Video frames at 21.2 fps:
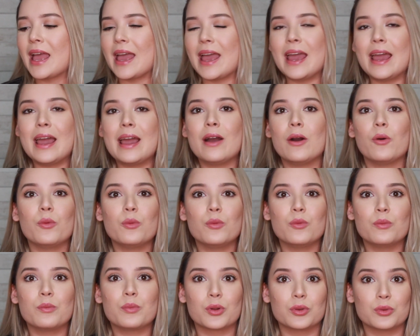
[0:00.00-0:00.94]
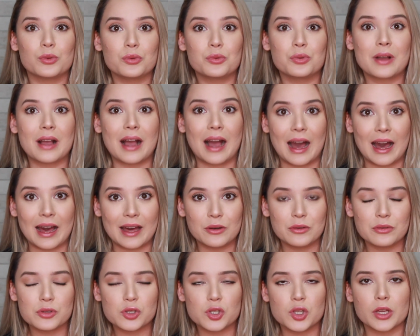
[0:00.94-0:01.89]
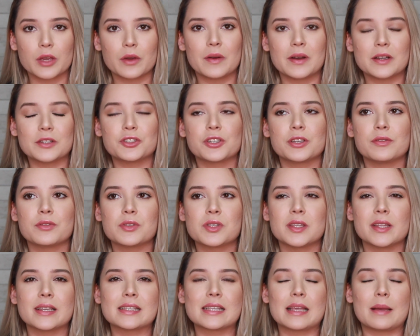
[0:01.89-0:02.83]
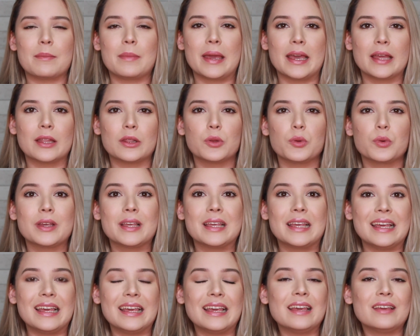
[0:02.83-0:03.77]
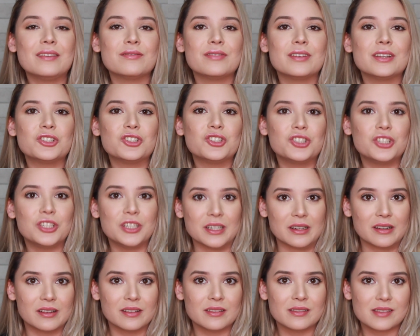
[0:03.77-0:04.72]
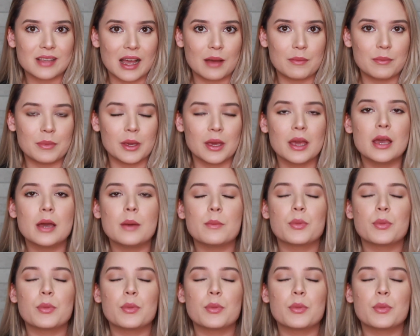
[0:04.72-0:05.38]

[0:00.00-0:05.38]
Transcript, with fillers: é um produto caro, só que eu acho que você tem que saber no que investir, sabe?